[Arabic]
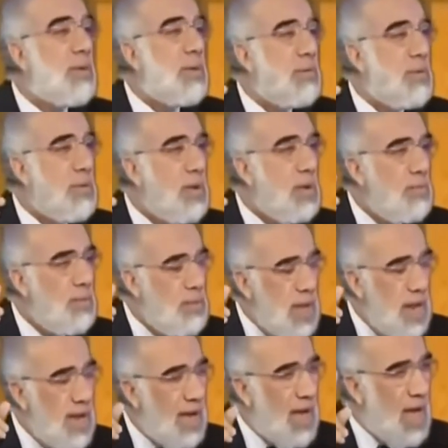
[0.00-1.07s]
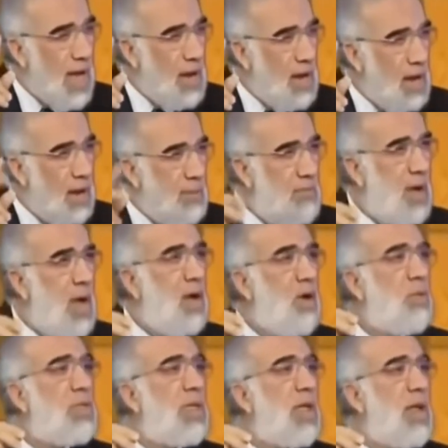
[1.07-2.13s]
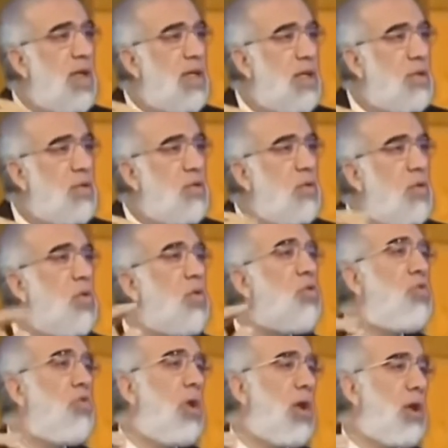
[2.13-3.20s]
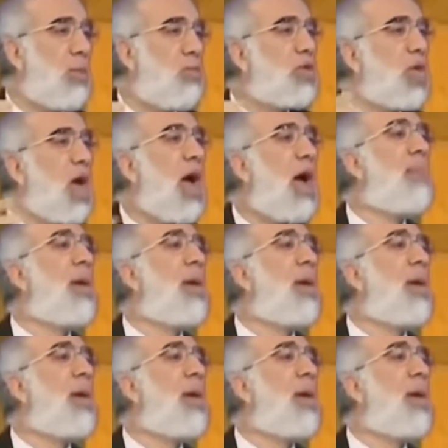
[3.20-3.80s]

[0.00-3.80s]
بملكان معهم ثلاثه خيول مطهمه